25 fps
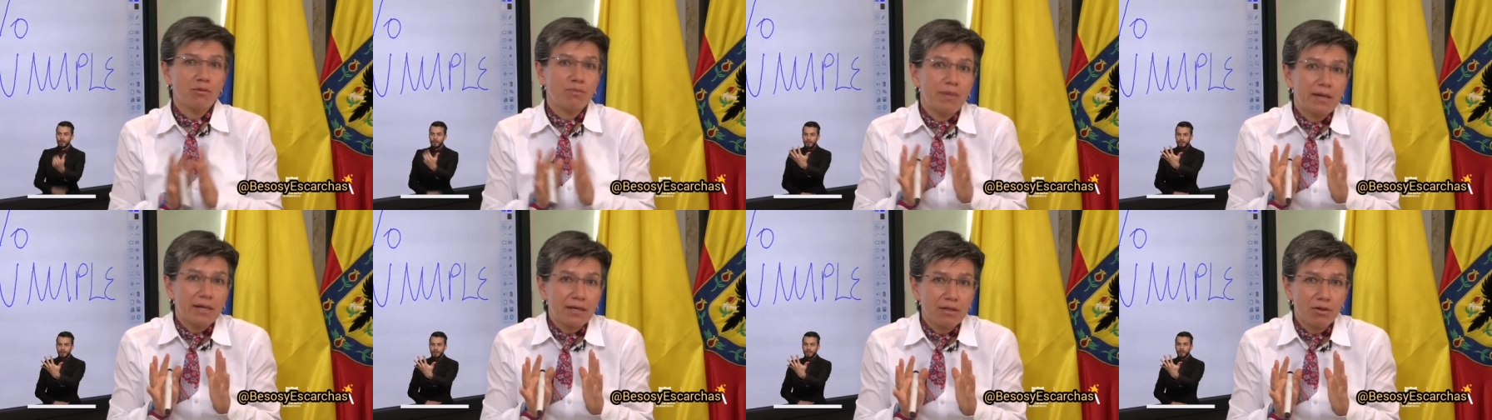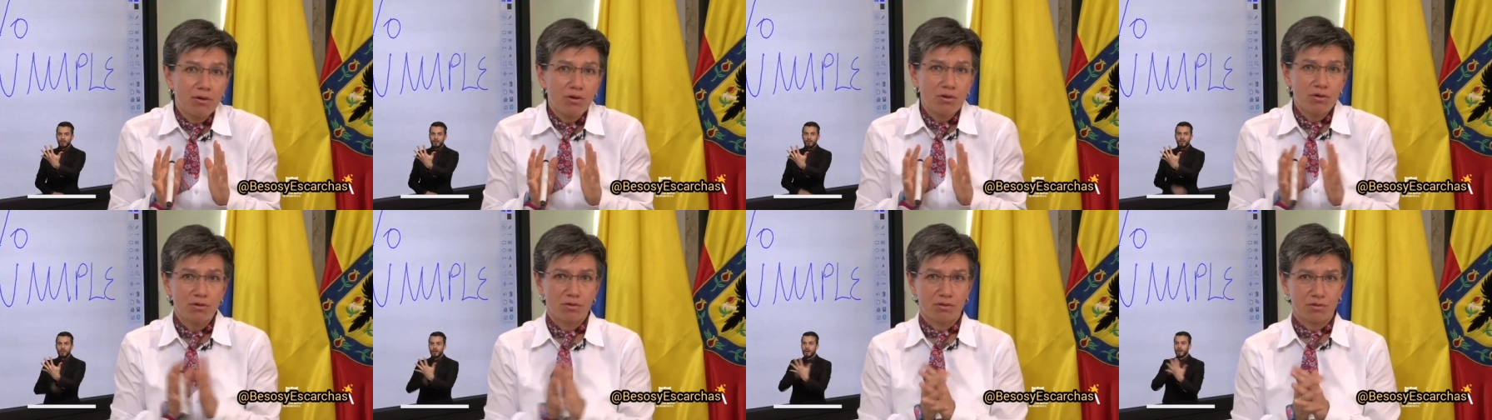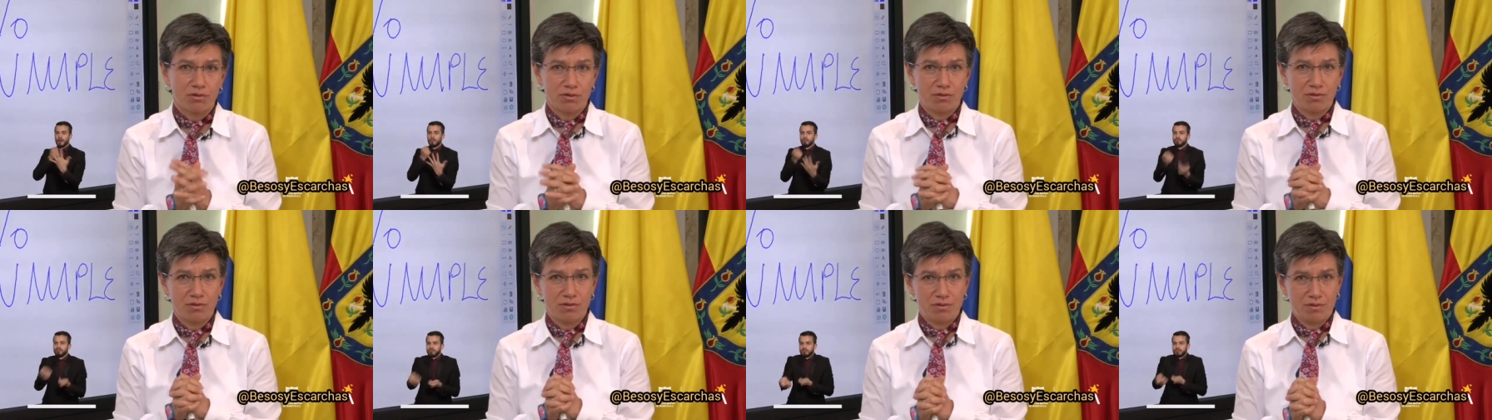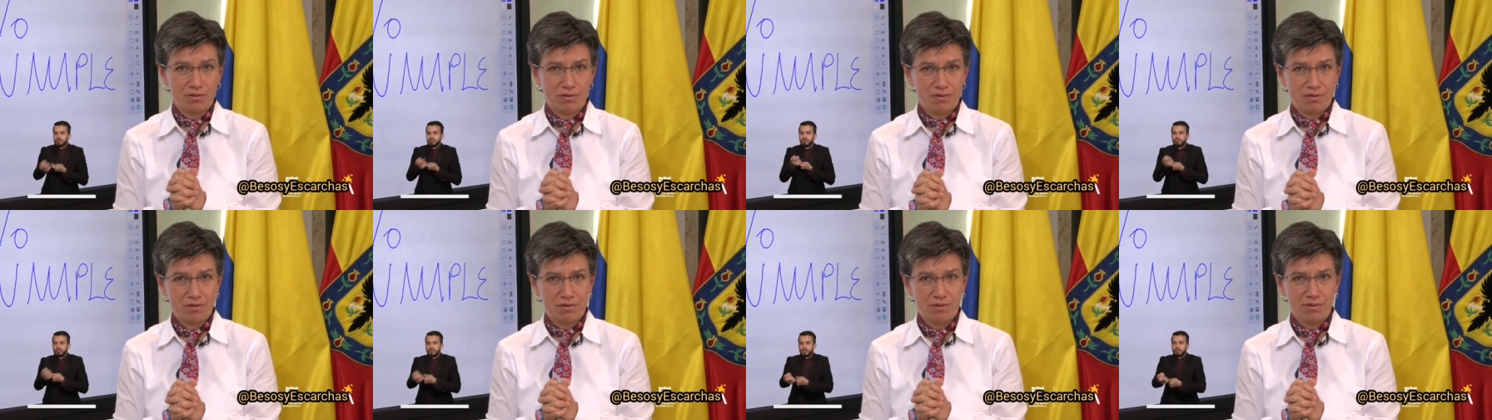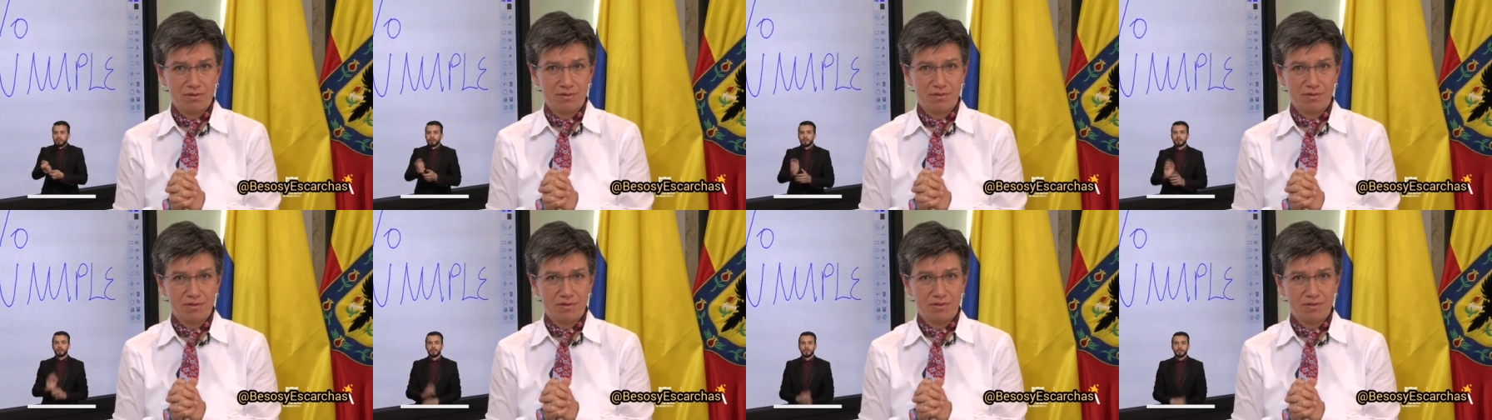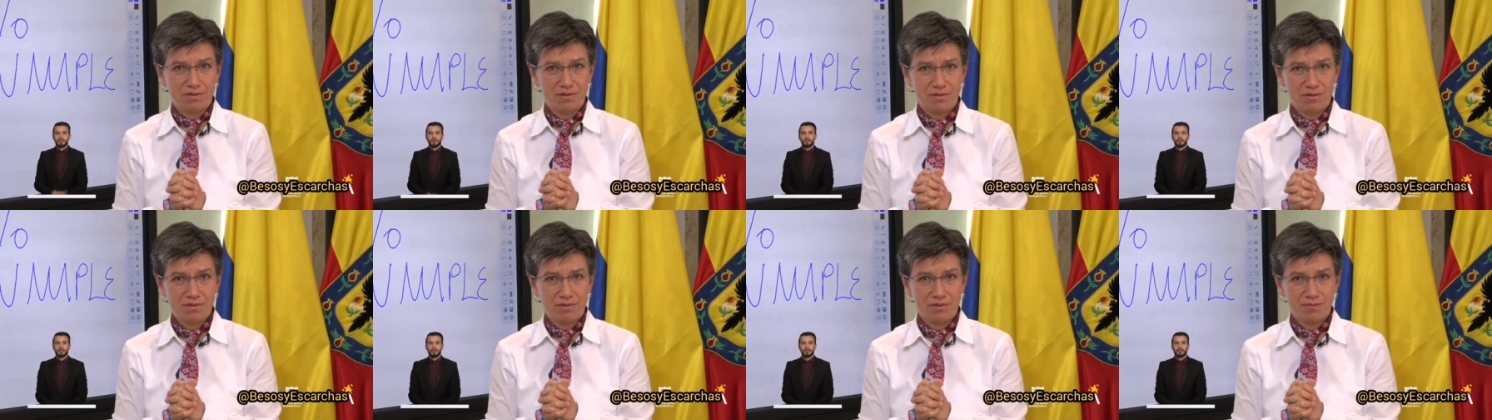perdón.
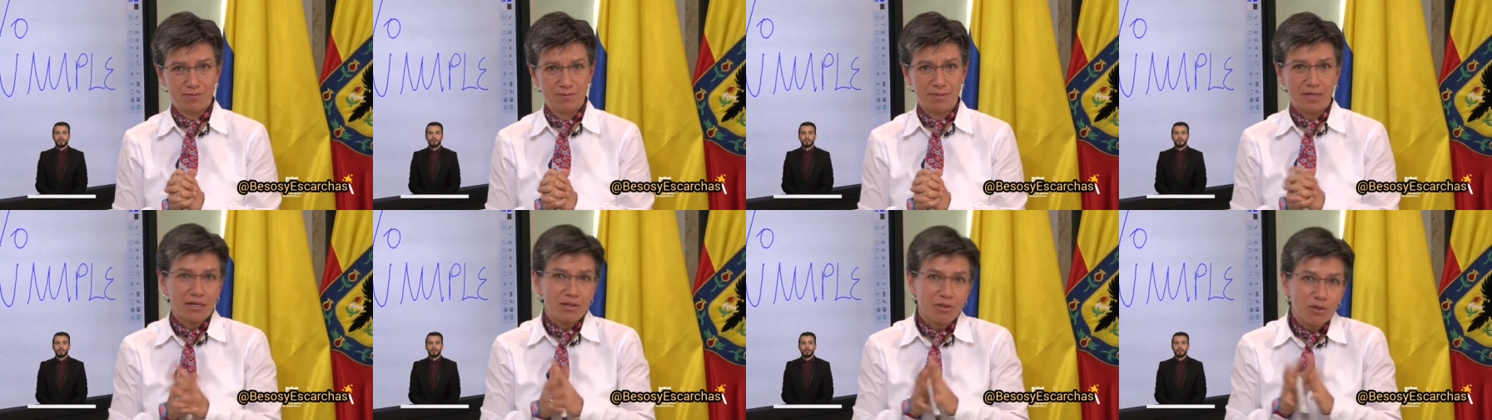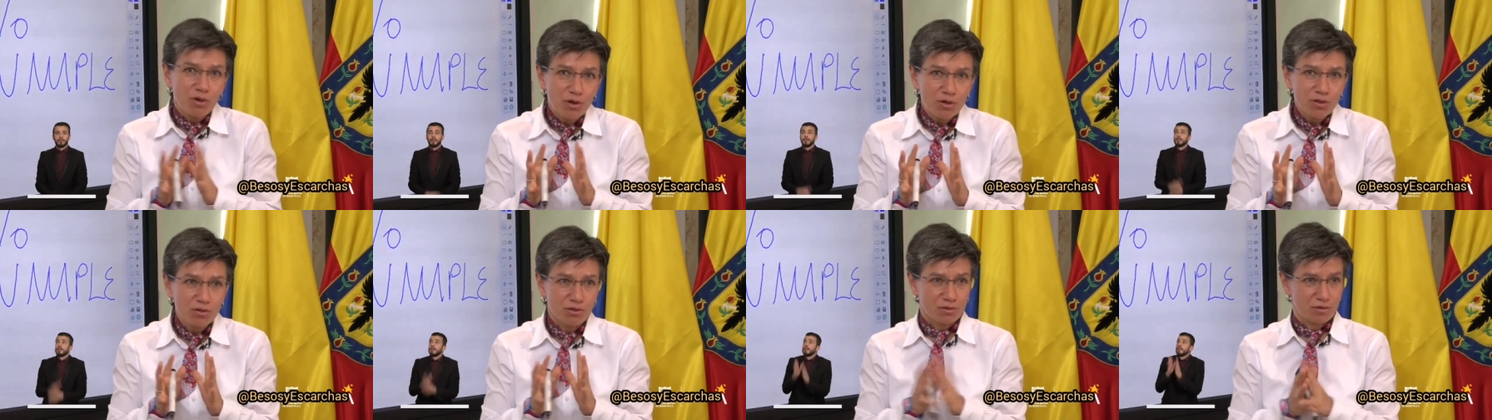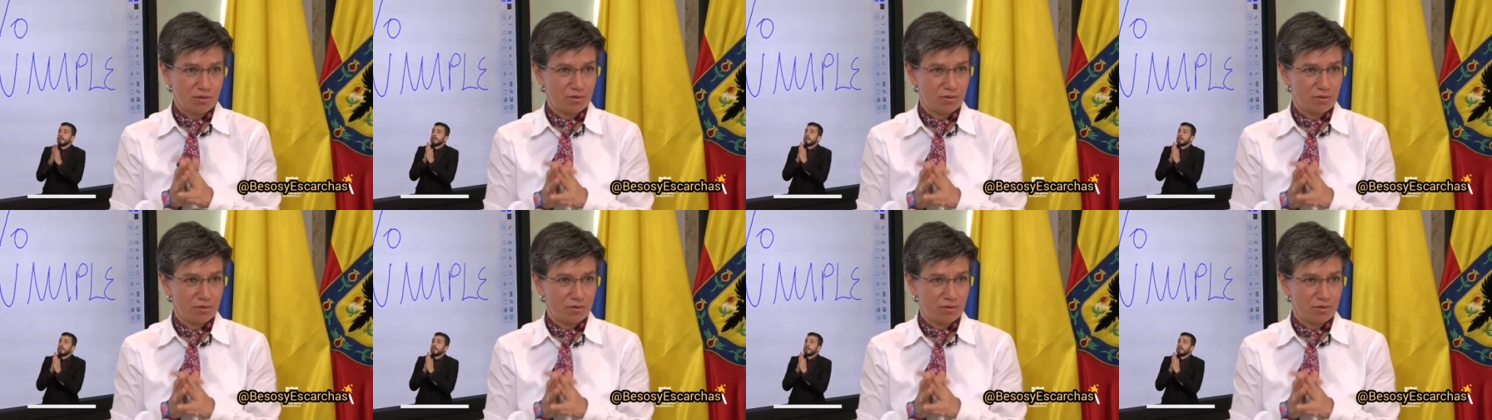Perdón.